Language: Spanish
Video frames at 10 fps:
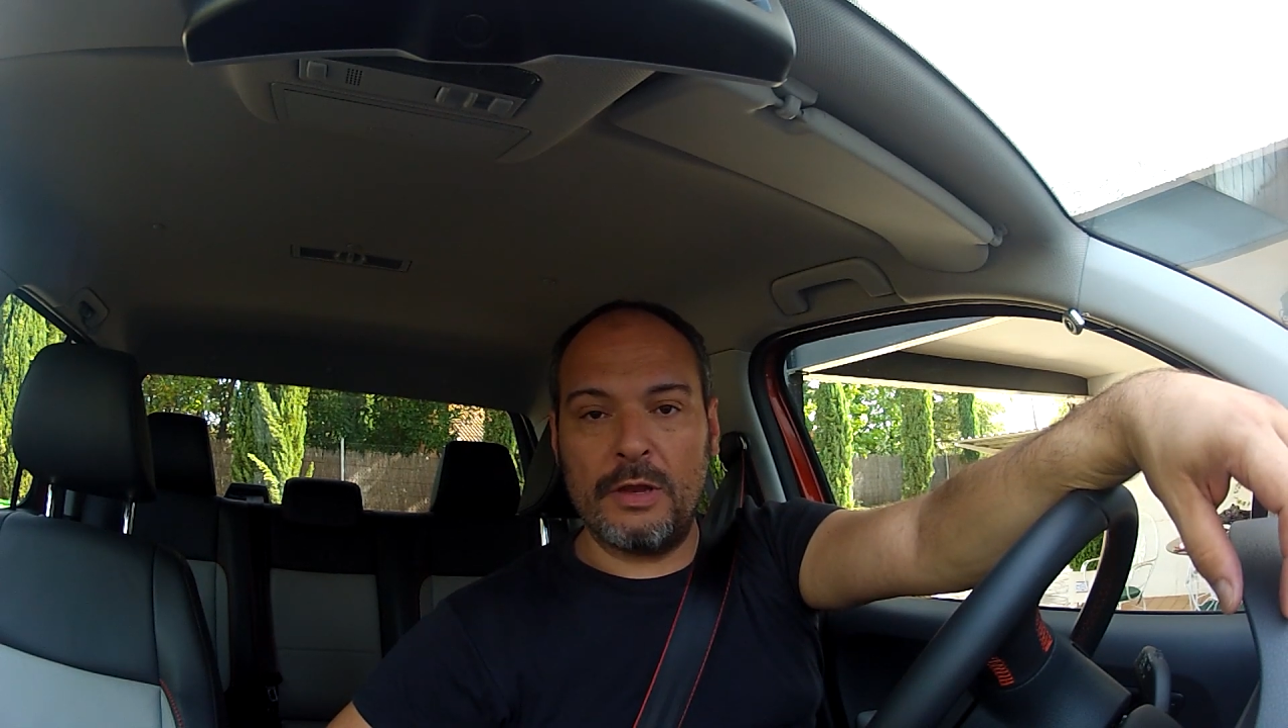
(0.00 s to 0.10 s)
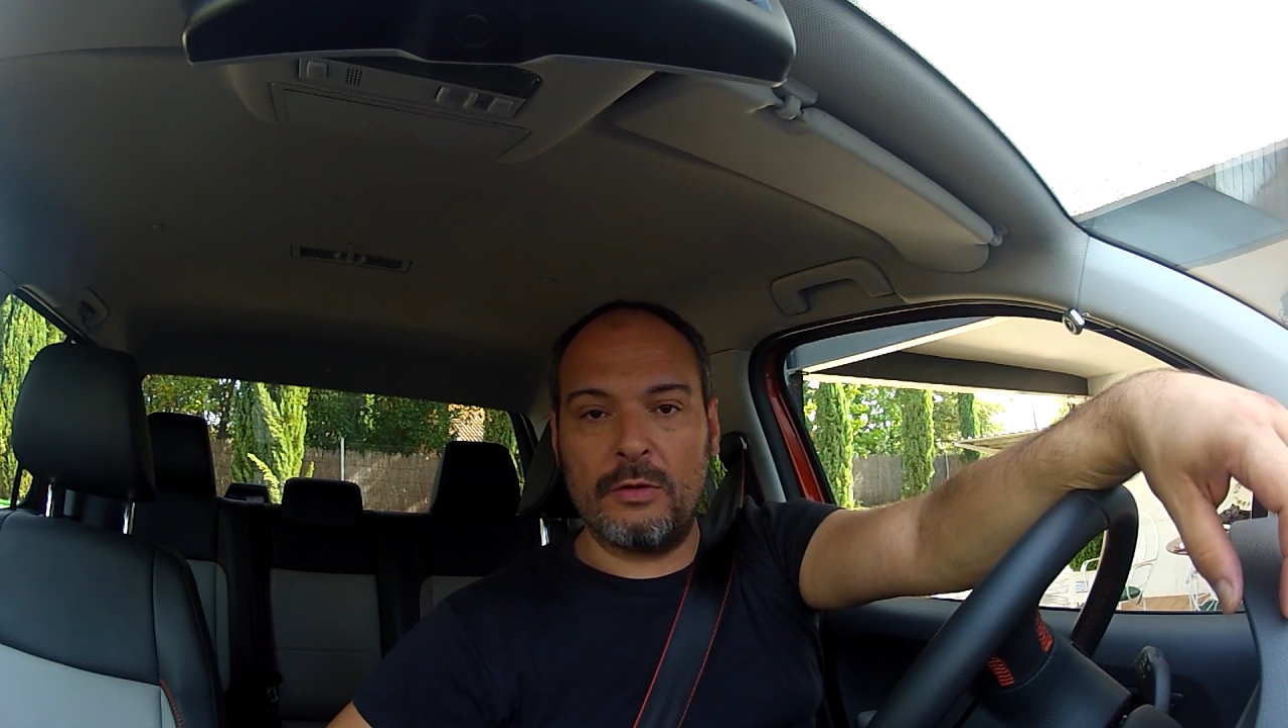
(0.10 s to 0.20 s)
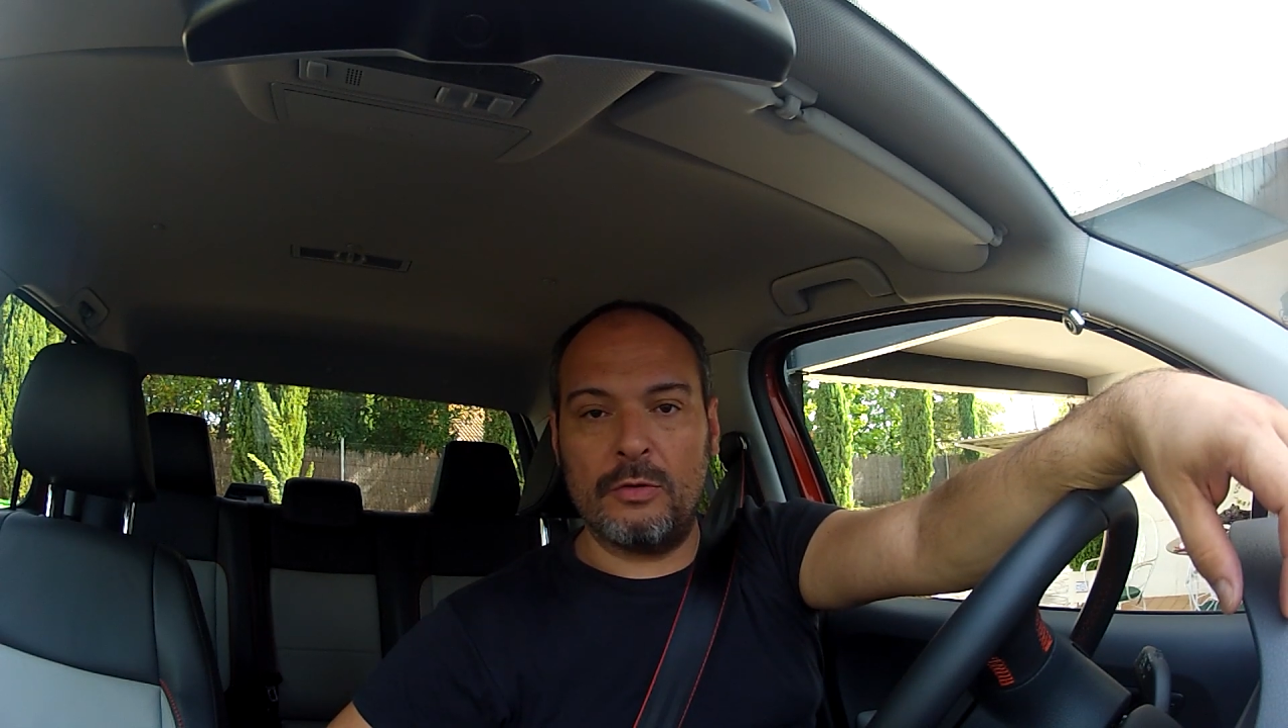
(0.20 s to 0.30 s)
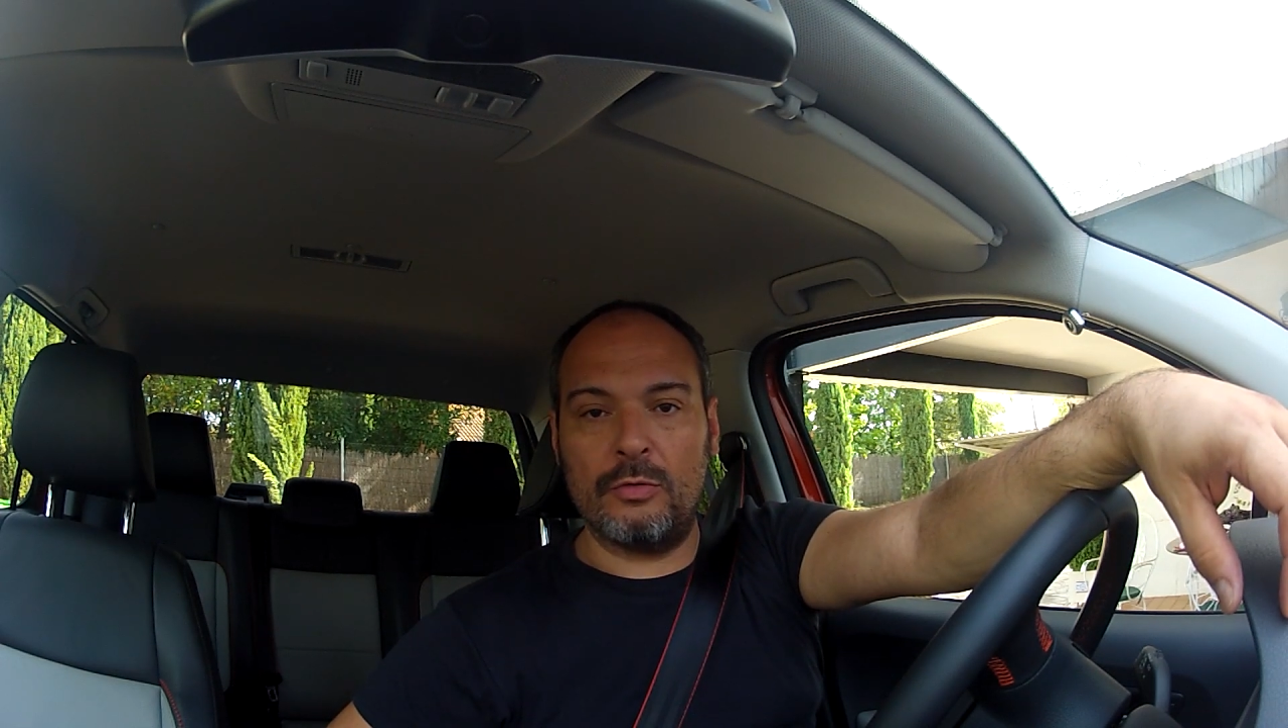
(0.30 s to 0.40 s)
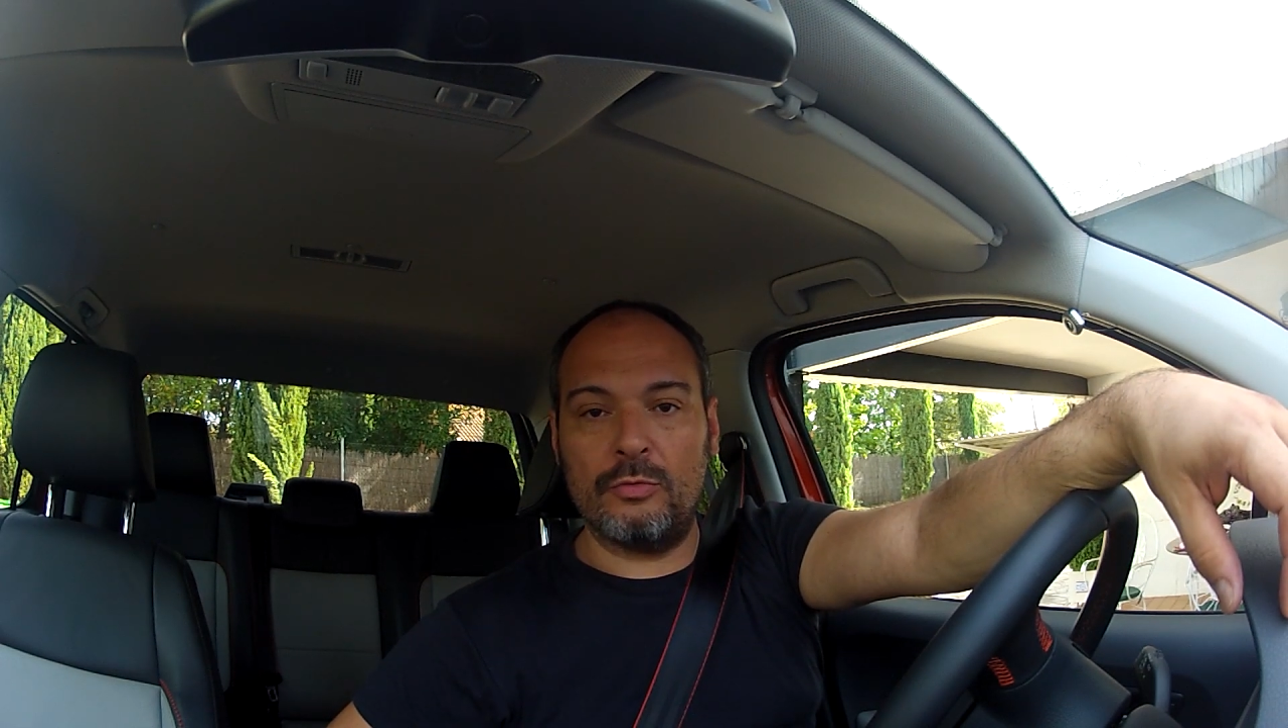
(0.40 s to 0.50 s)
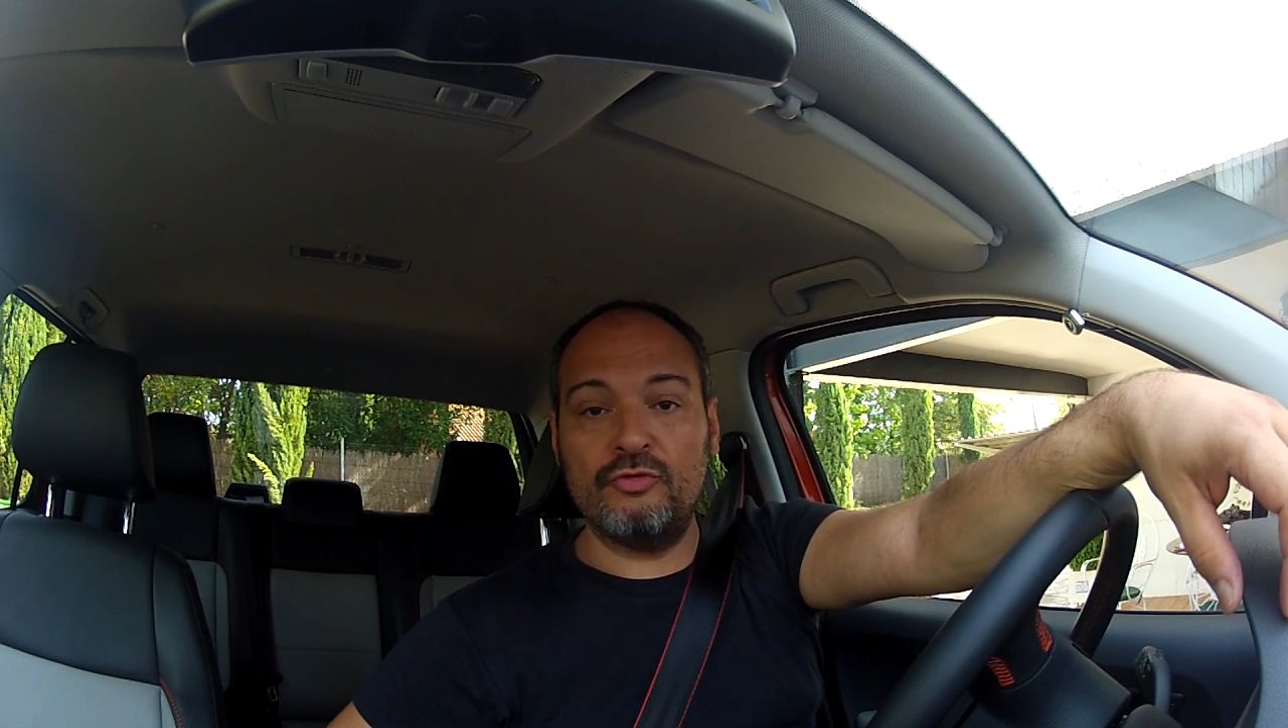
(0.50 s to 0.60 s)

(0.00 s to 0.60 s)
y con